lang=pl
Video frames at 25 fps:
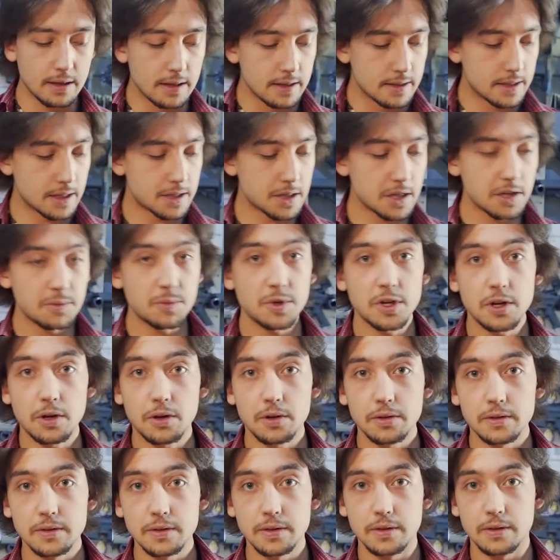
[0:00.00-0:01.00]
Zacznijmy
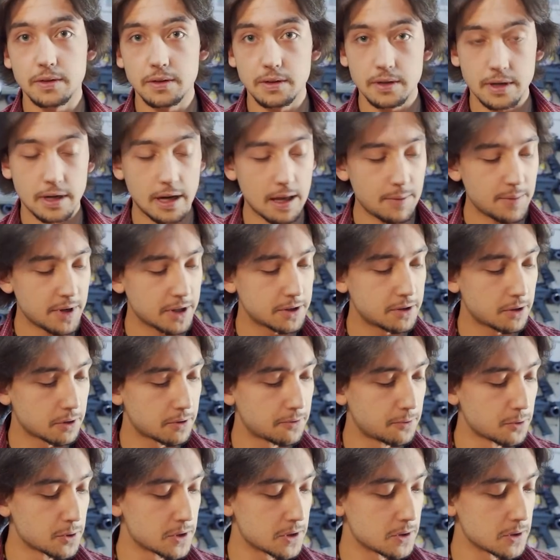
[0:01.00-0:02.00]
od klamek do
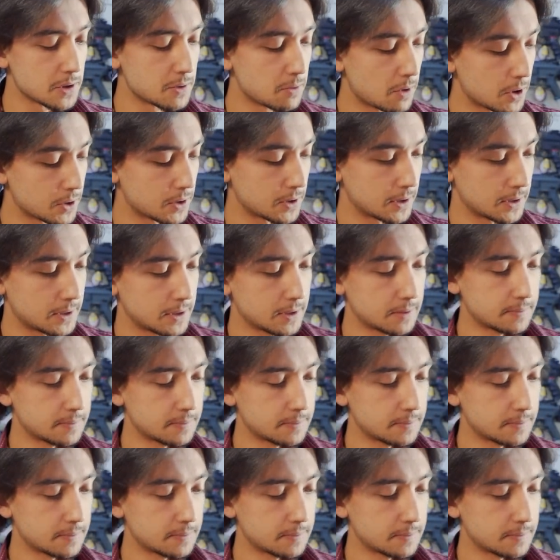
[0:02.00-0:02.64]
200 zł.